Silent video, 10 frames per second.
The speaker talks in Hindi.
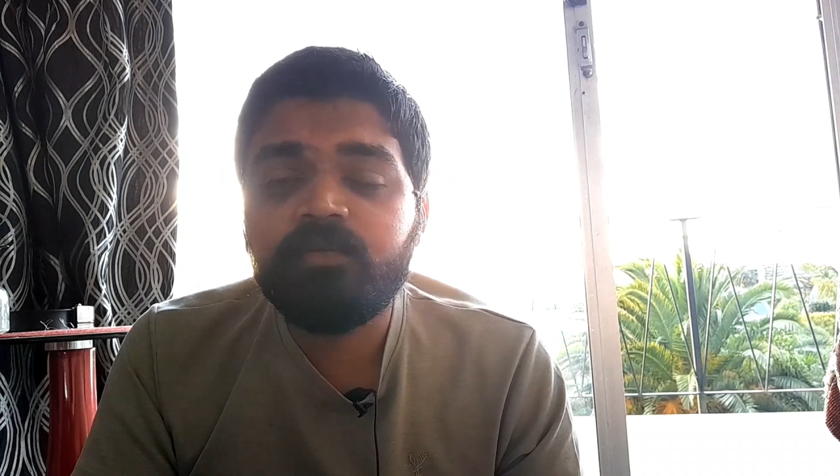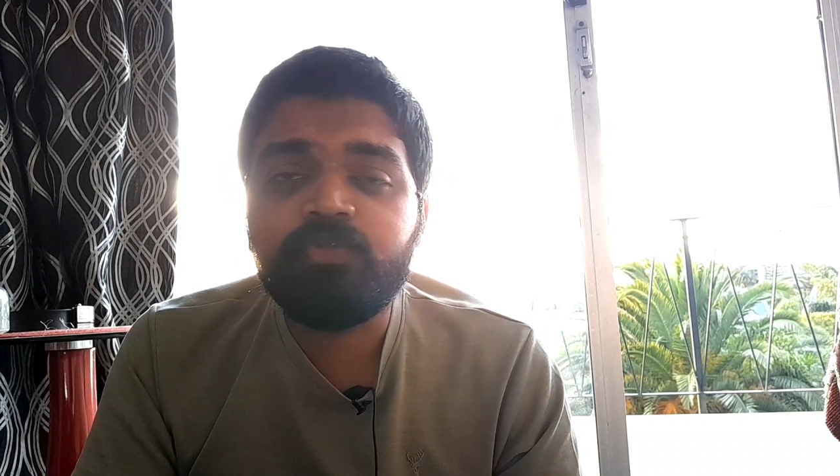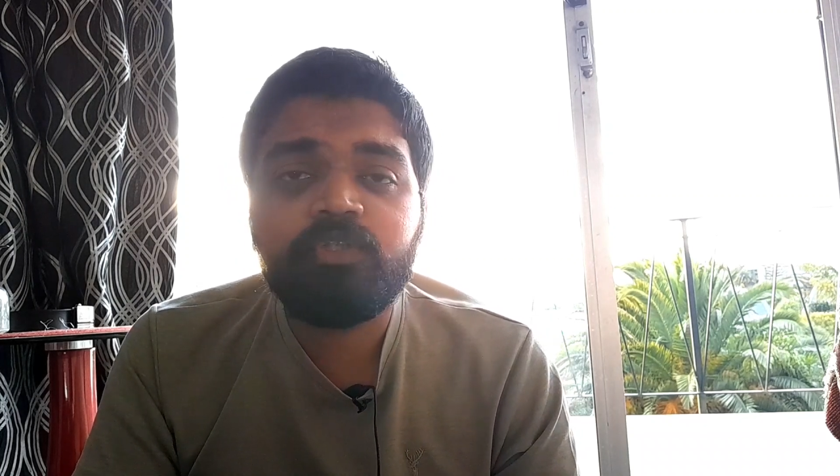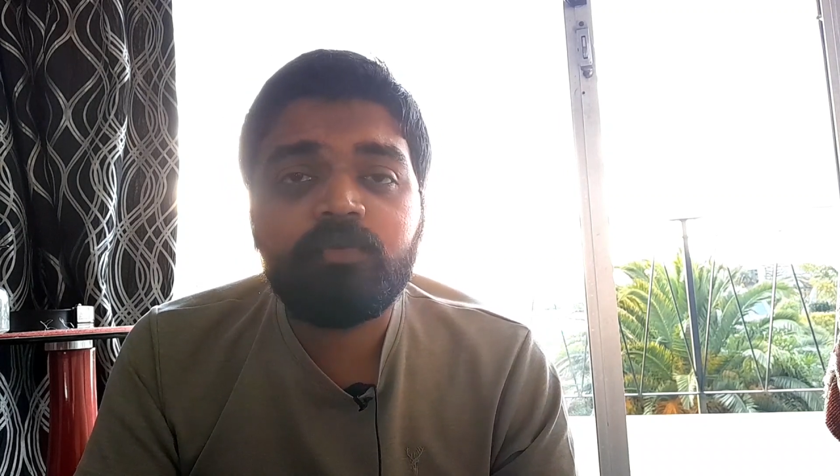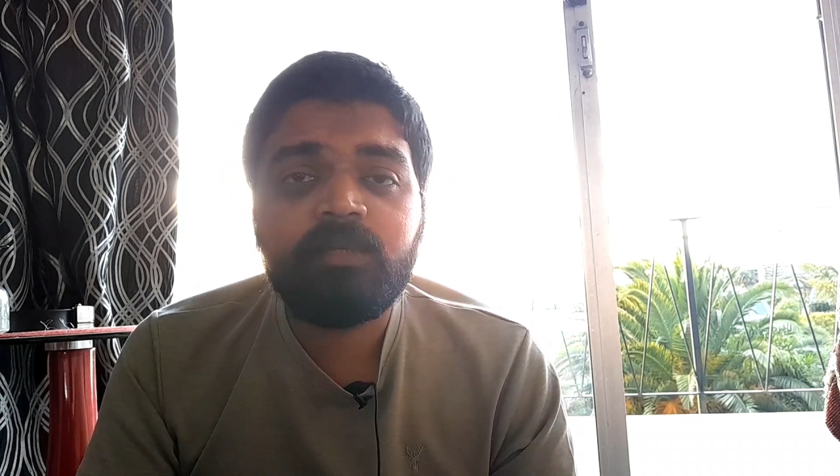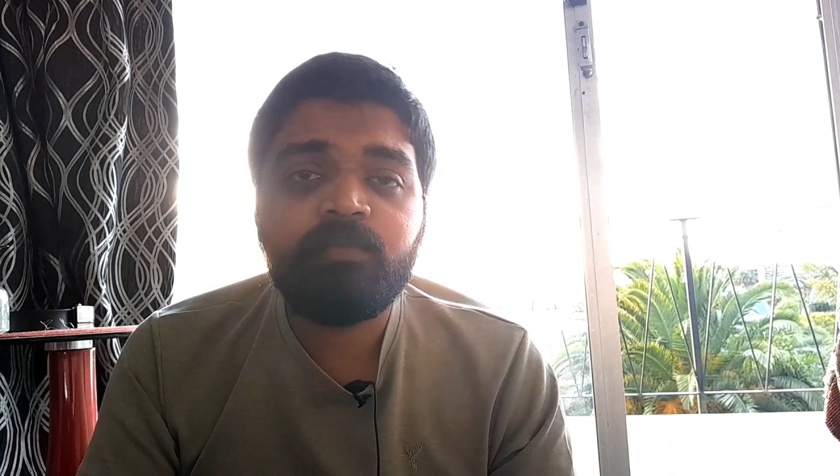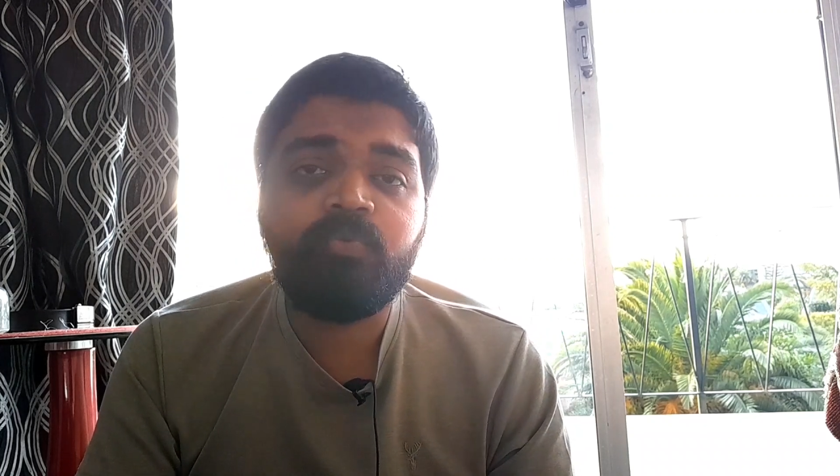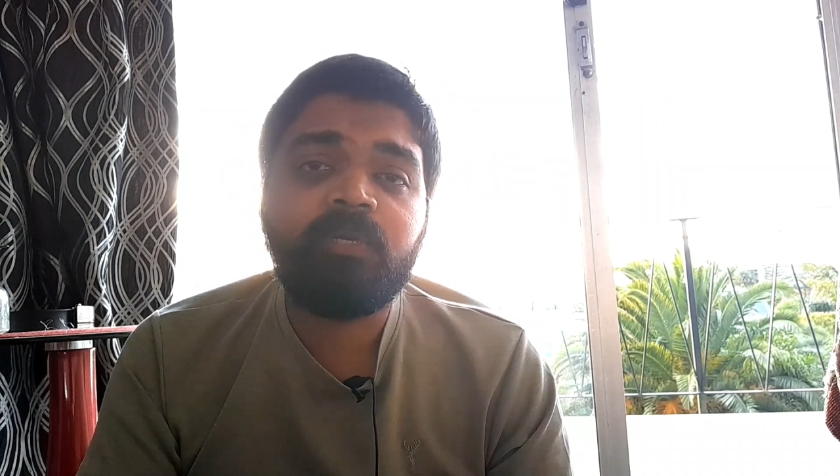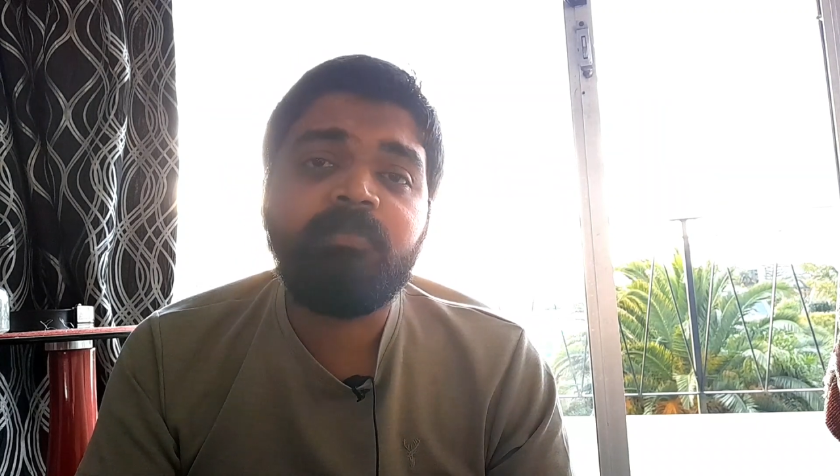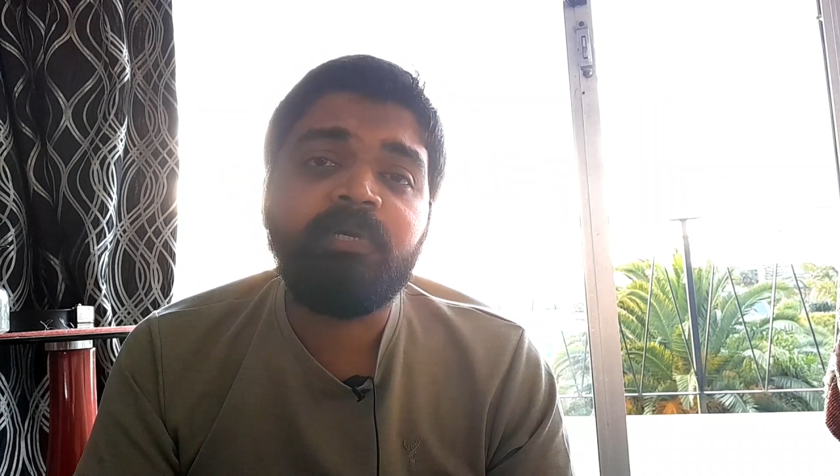मुझे तो भाई
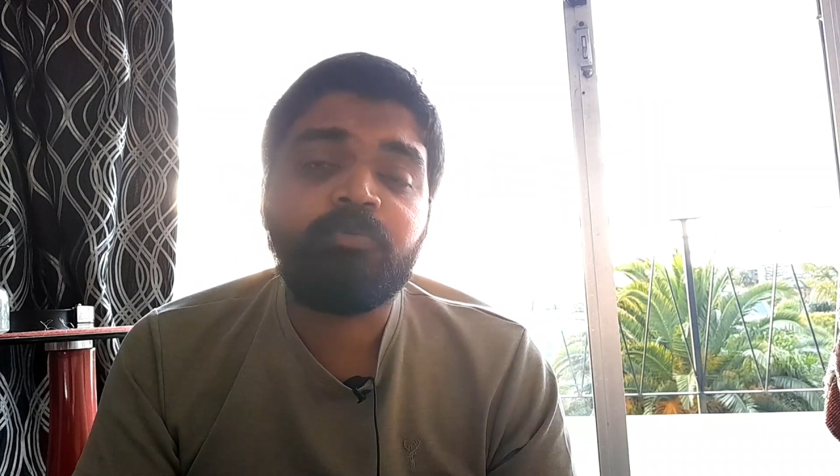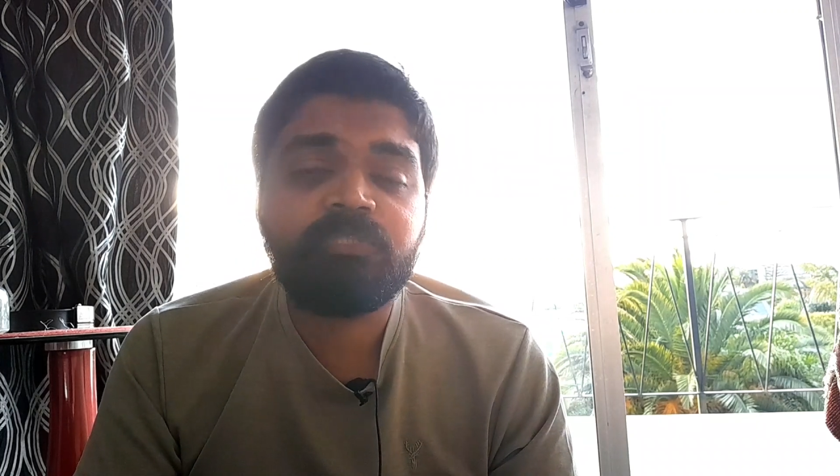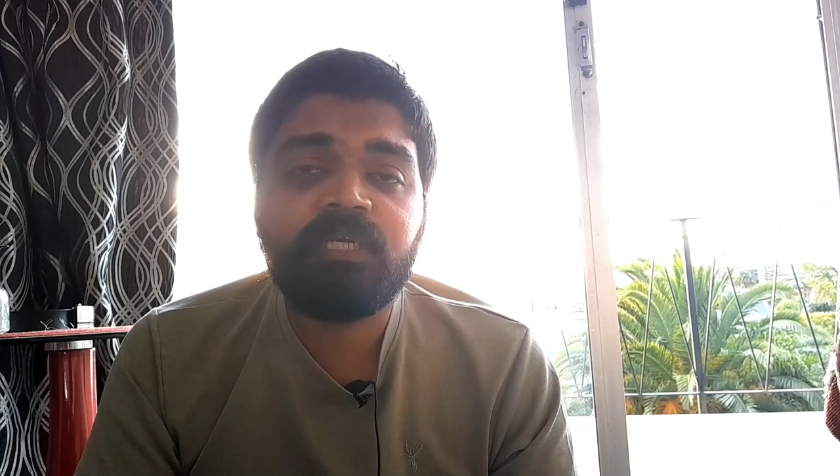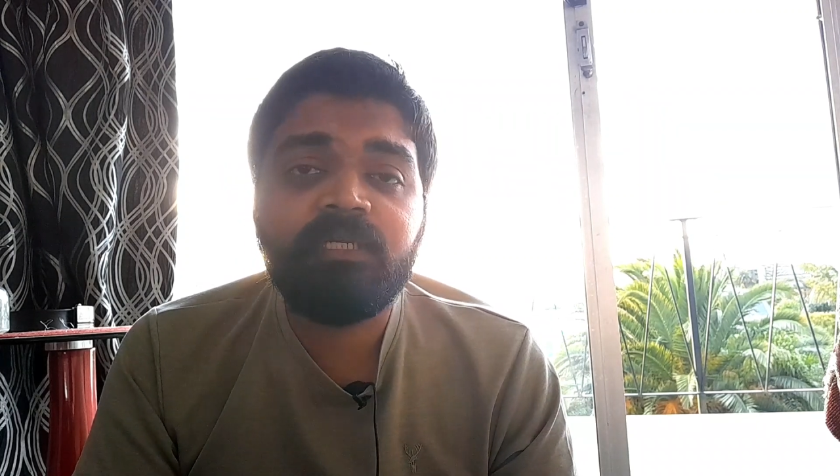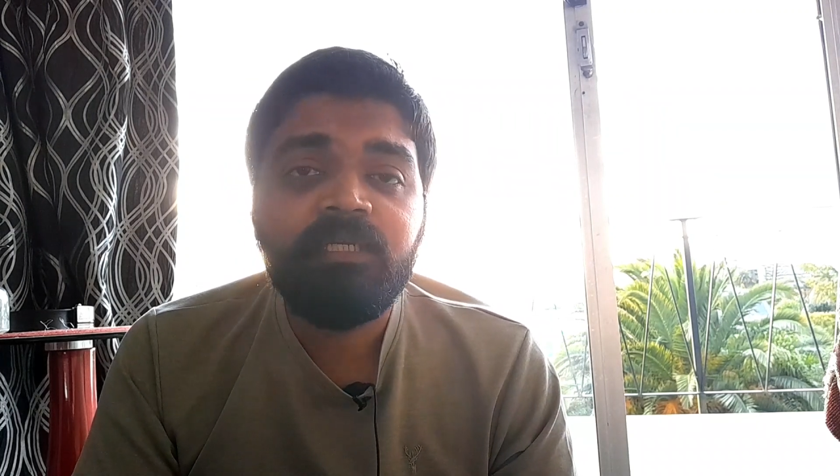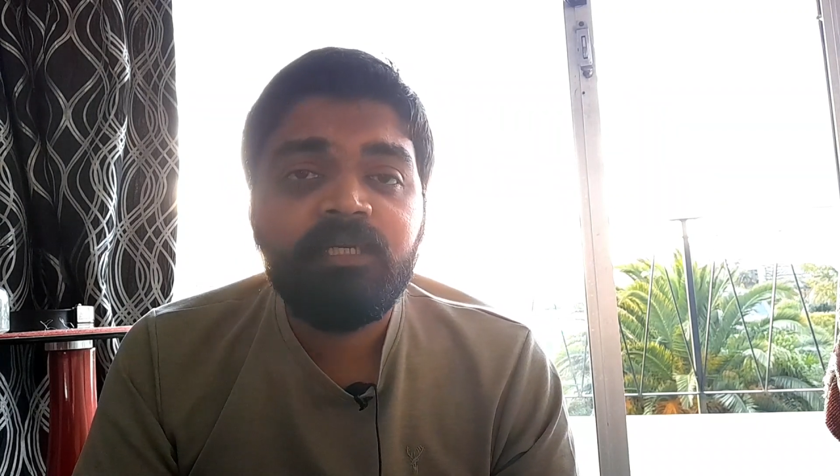पूरा भरोसा है